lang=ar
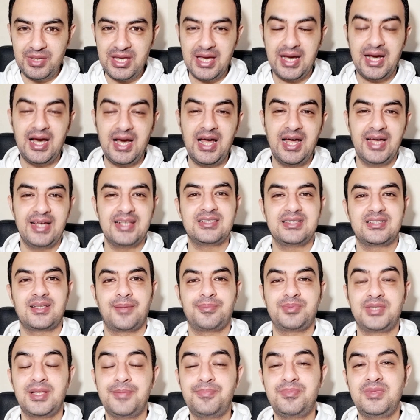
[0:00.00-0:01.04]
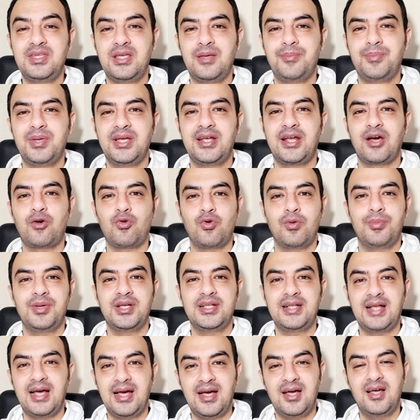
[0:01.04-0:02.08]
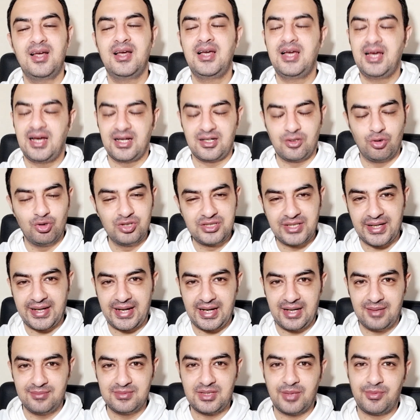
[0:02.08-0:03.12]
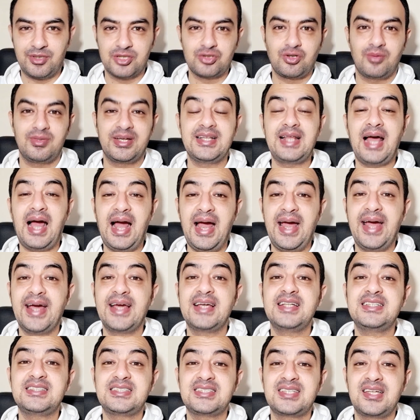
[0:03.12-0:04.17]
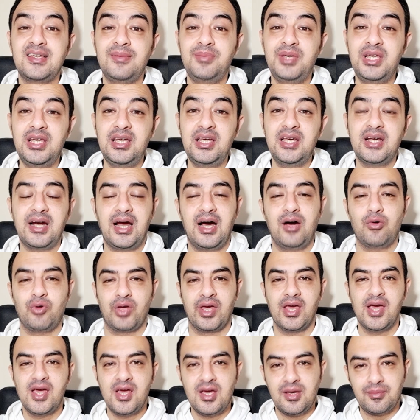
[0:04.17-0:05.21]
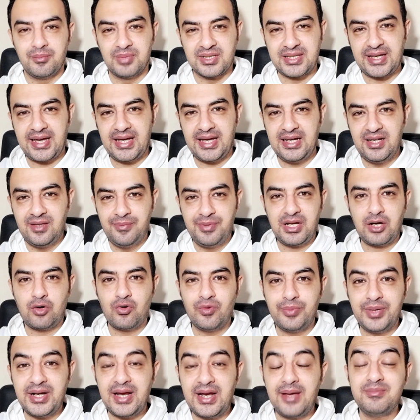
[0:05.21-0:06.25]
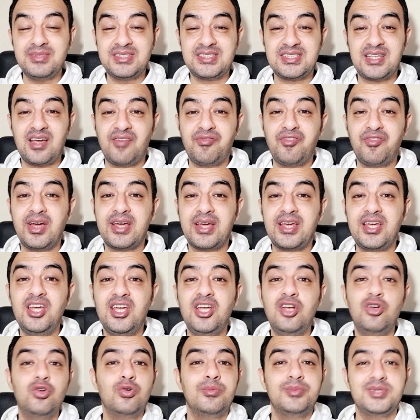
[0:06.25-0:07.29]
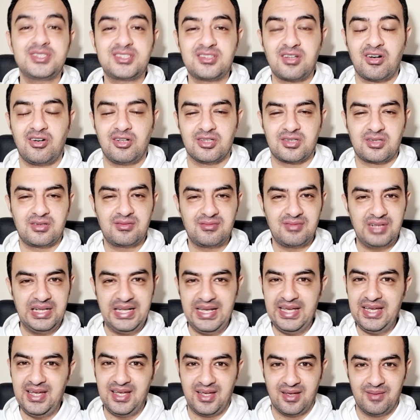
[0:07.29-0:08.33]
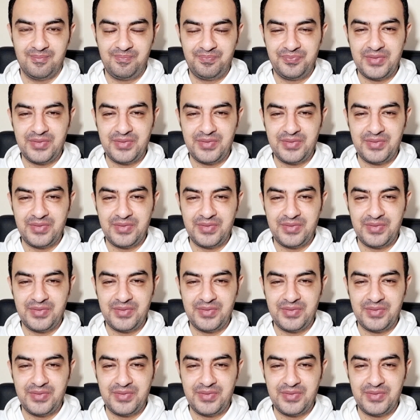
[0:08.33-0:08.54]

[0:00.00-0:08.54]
بيها انت بتبني بينك وبينها انا قلت الكلام ده برضه قبل كده حاجز كبير قوي بتخلي بينك وبينها مسافه كيلومترات ليه